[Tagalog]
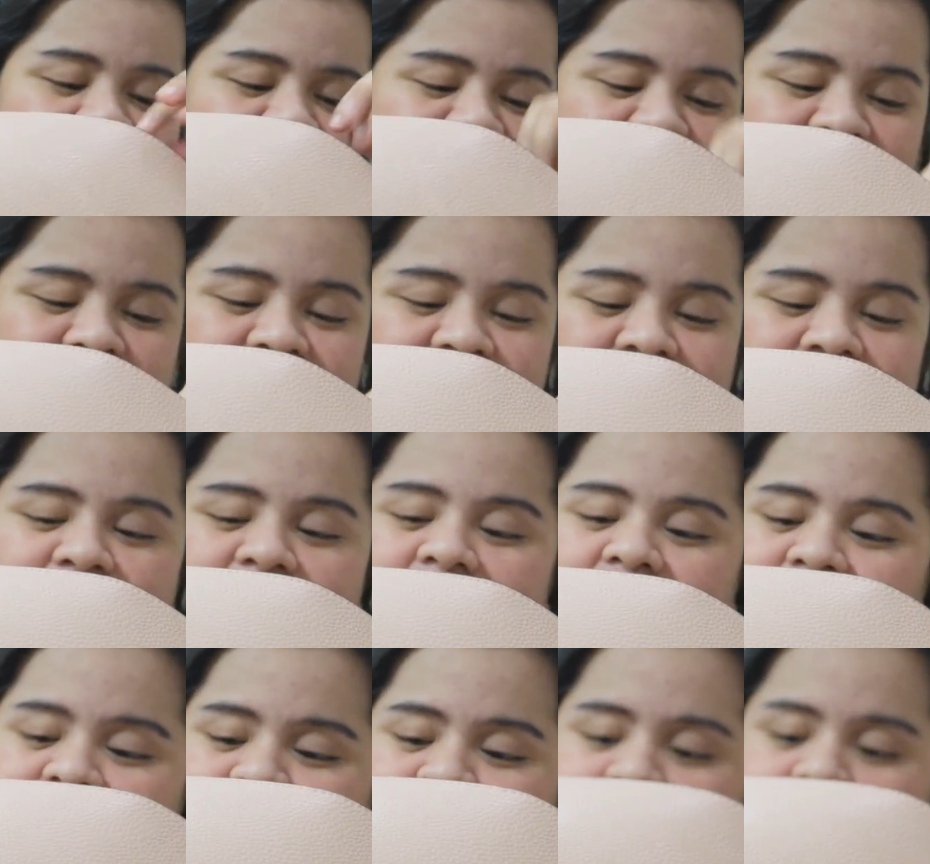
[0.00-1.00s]
So,
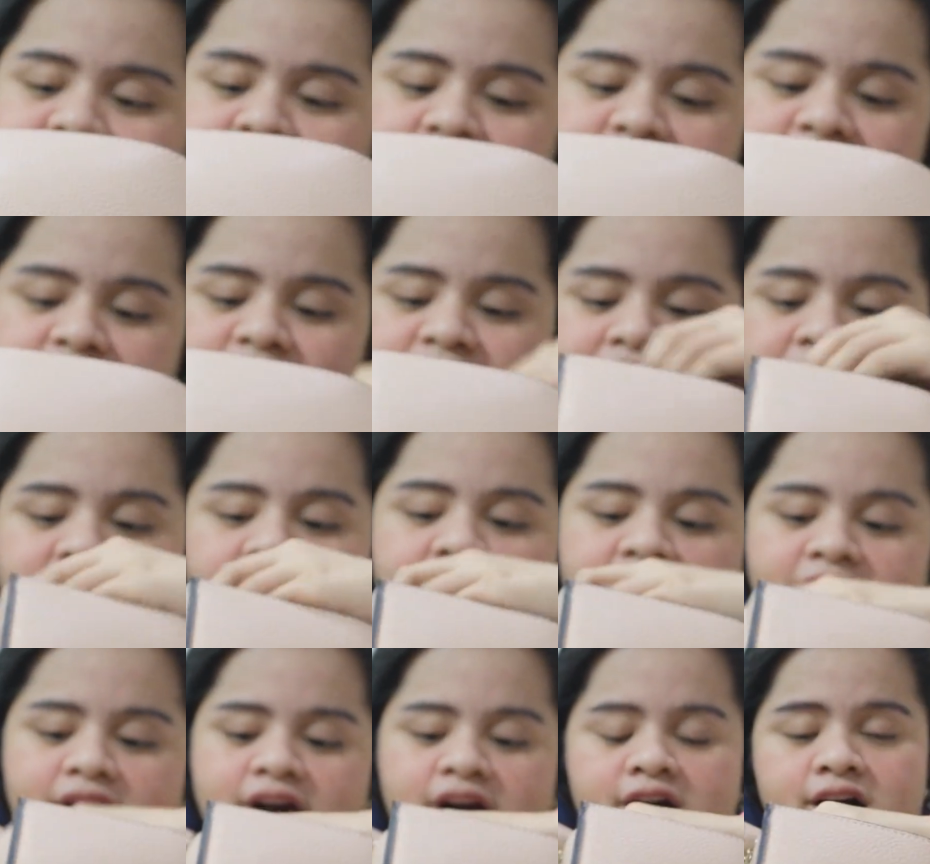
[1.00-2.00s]
next is,
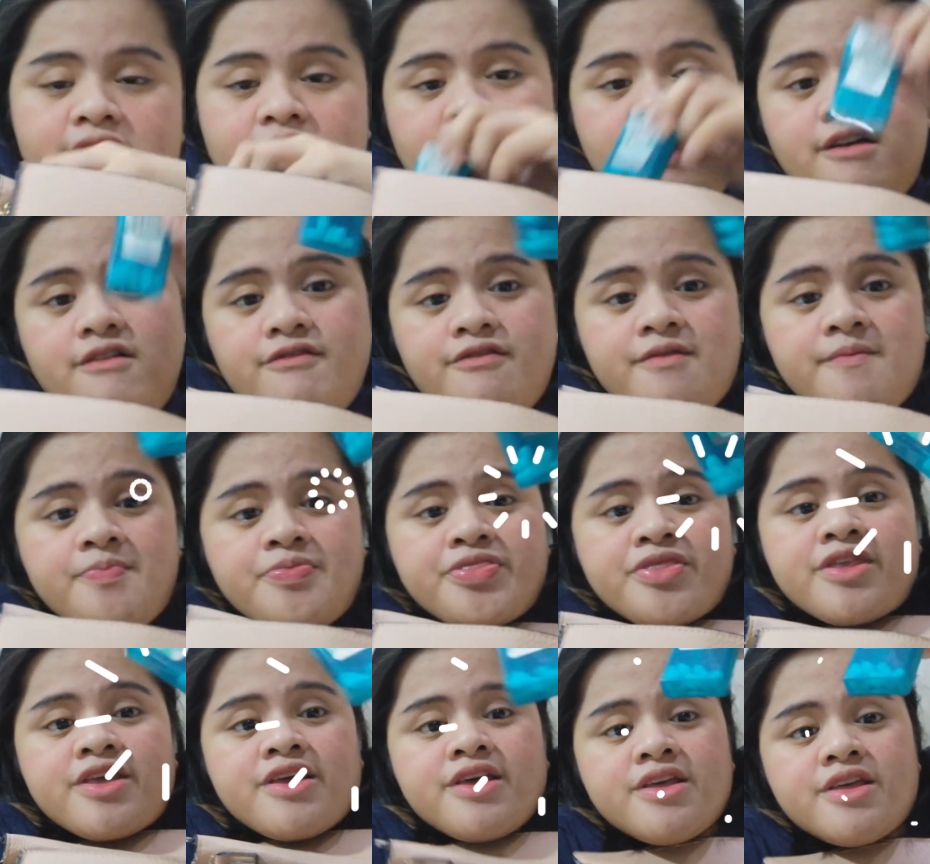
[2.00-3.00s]
I have
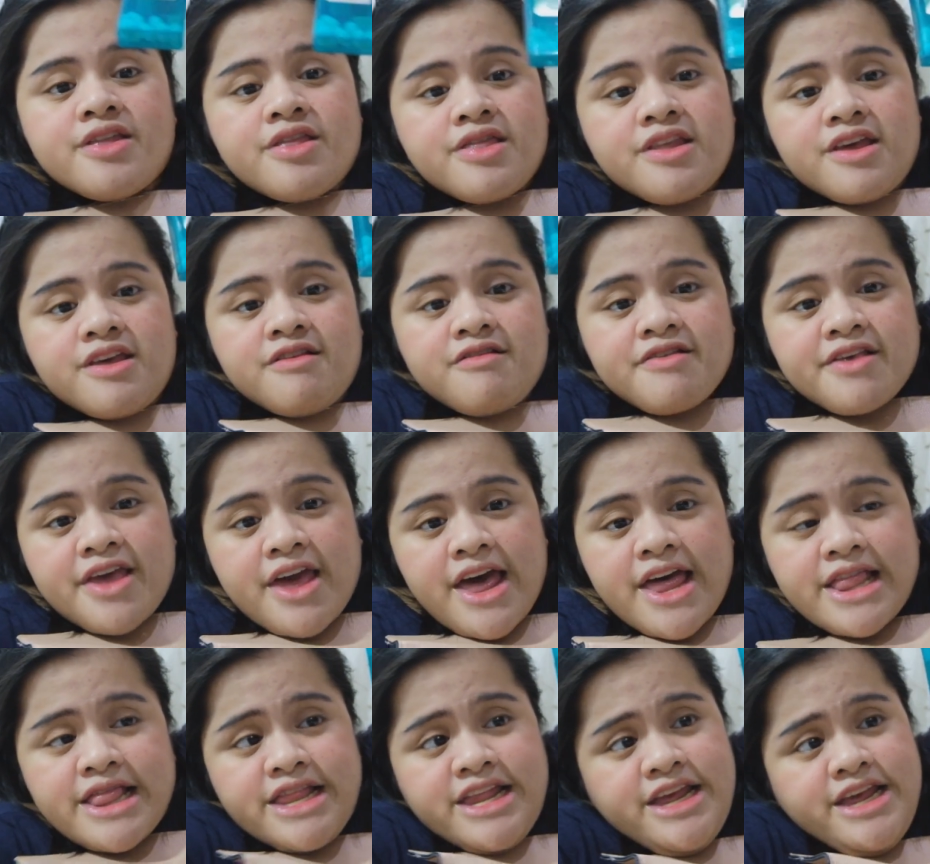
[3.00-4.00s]
This
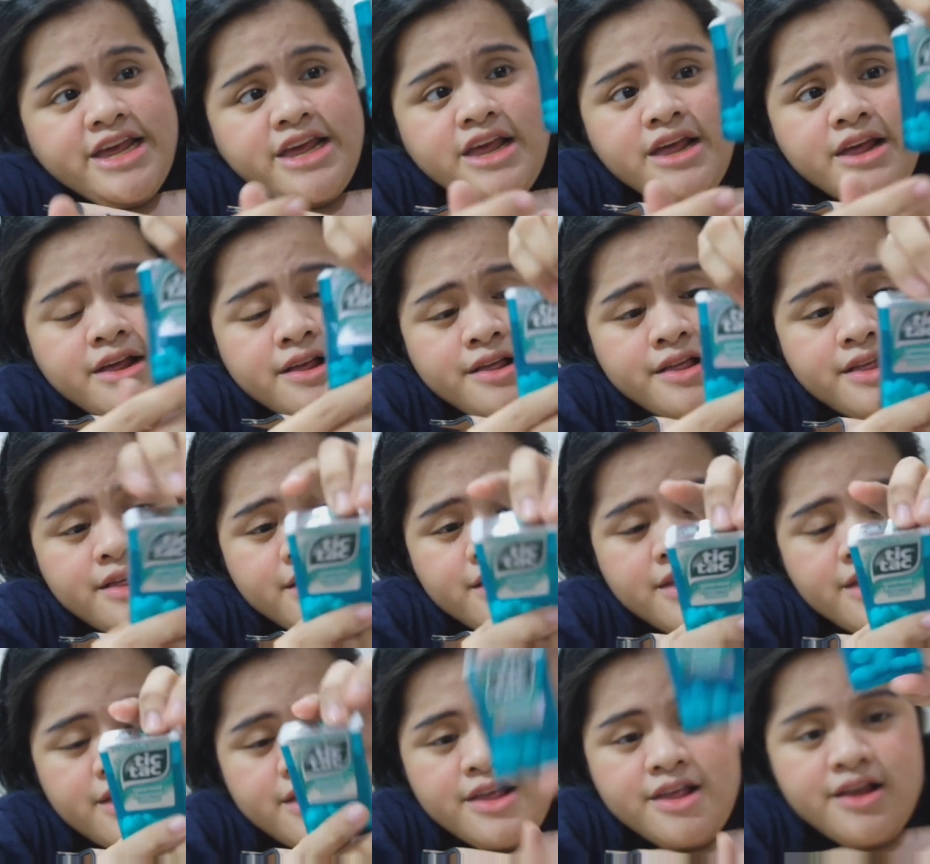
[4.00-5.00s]
candy.
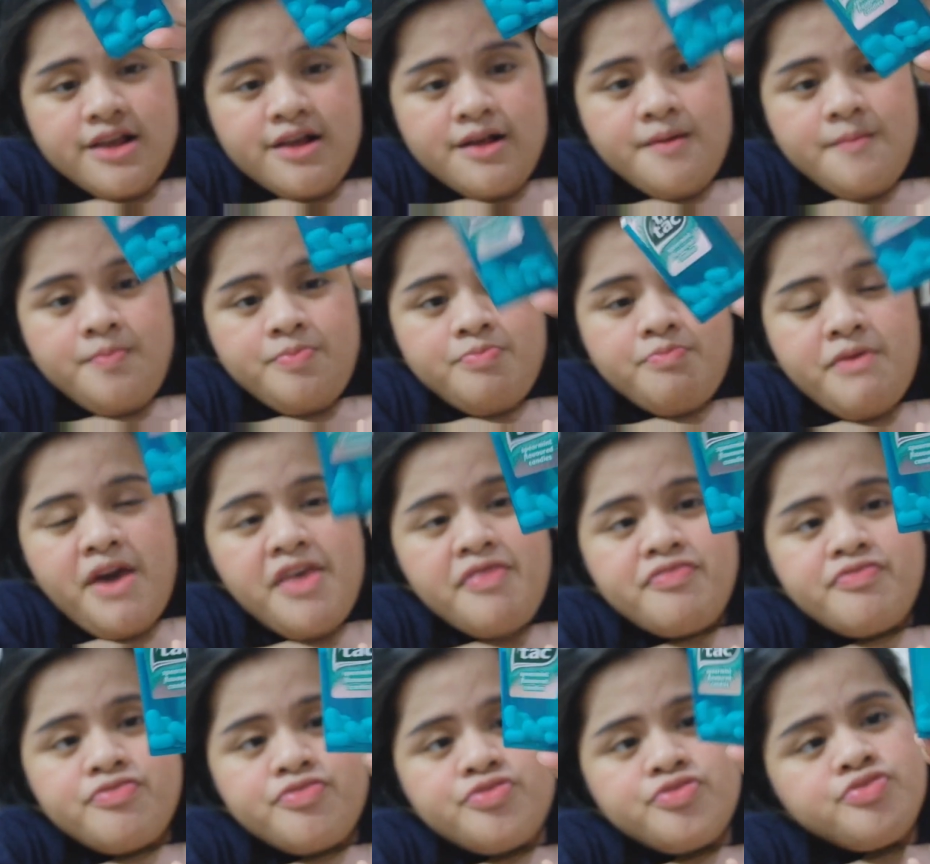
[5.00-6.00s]

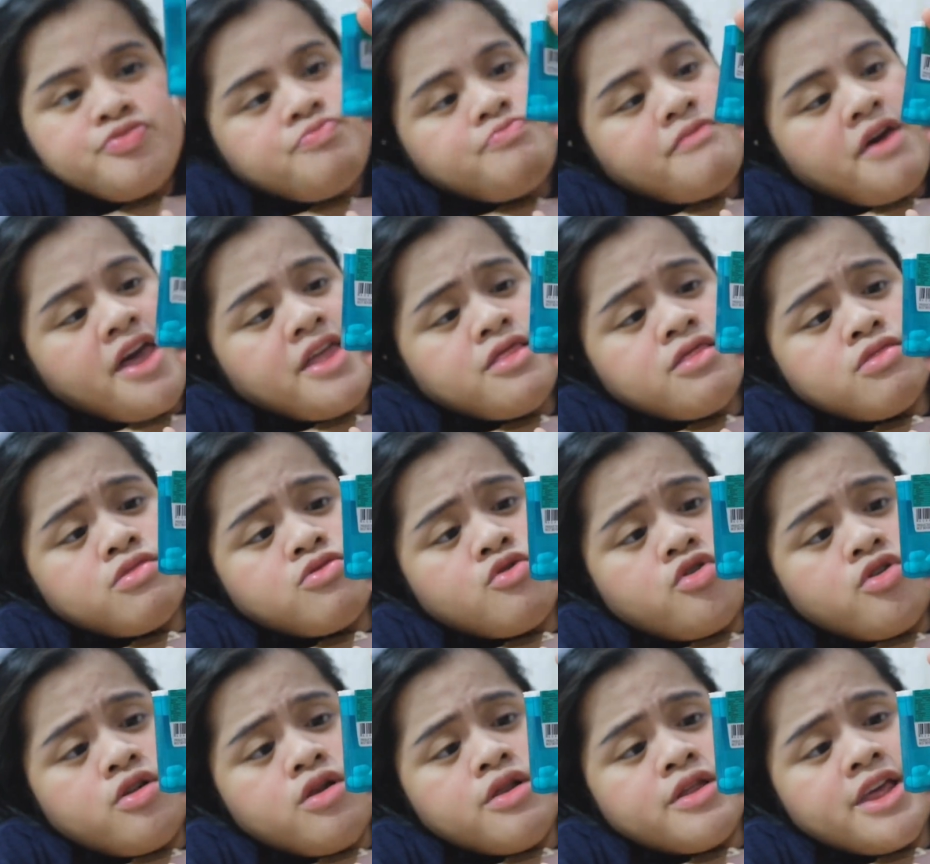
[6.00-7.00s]
mint
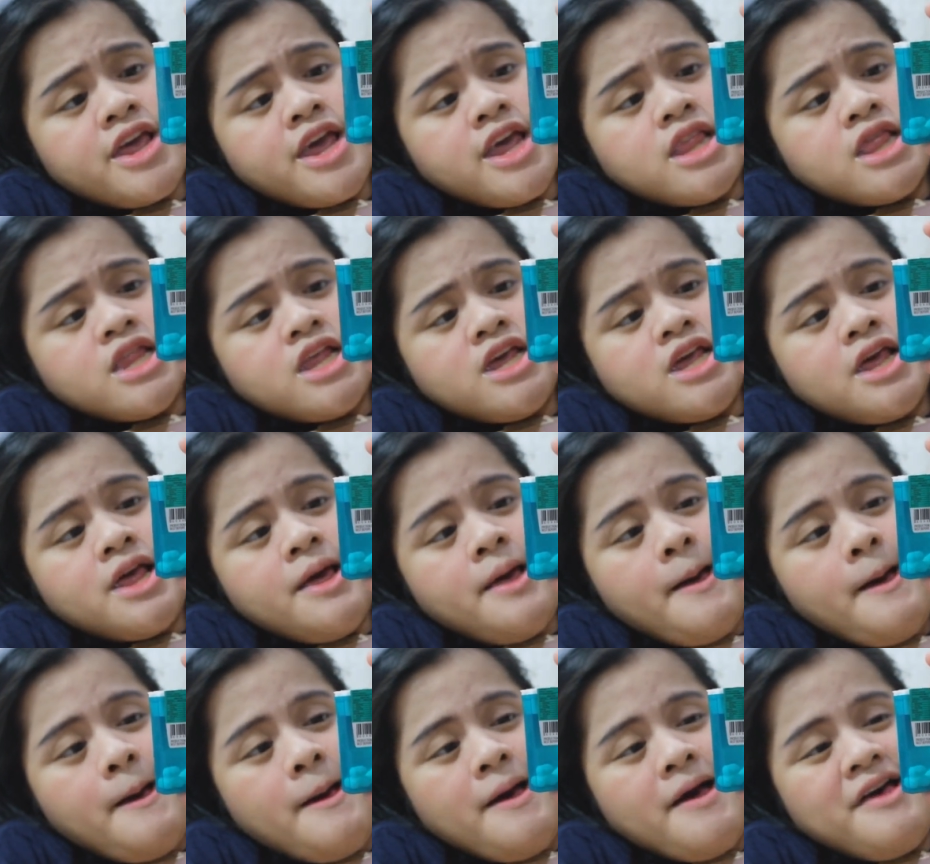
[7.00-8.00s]
mentol candy.
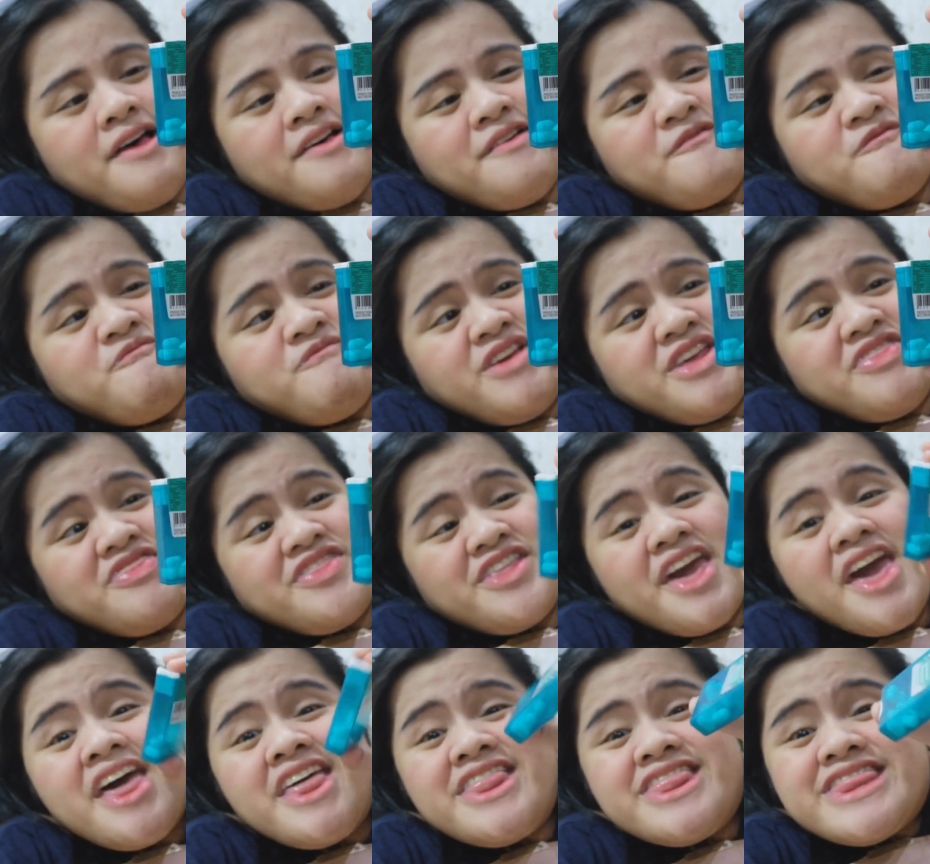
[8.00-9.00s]
Mint
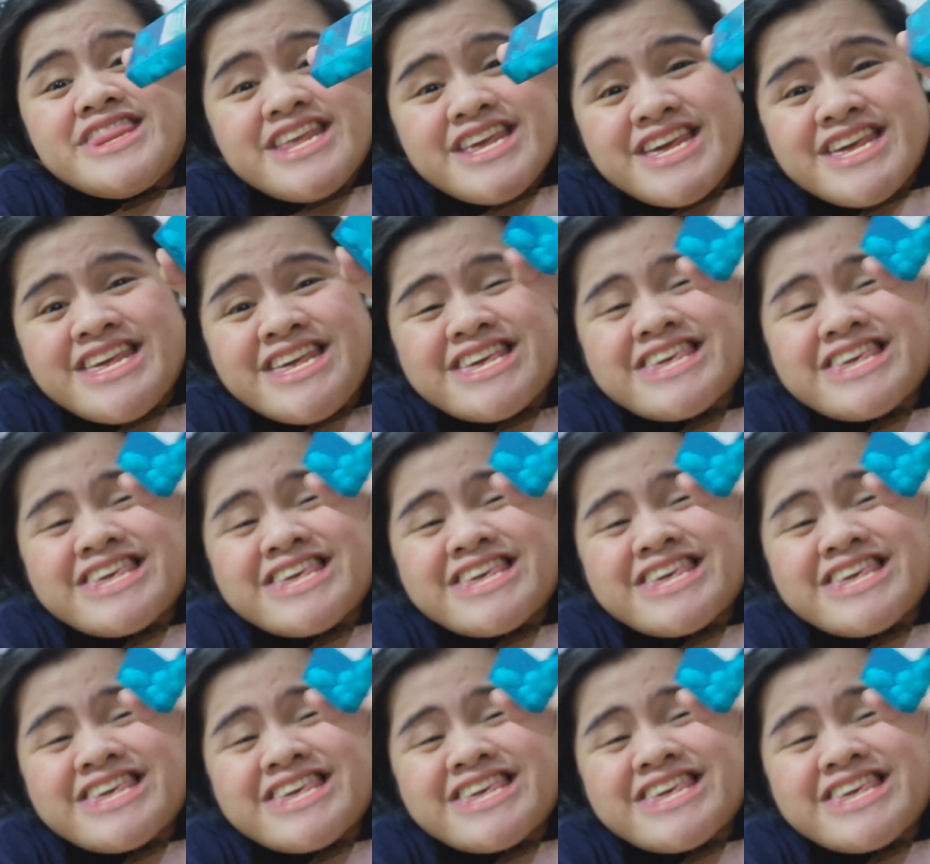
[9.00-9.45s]
candy.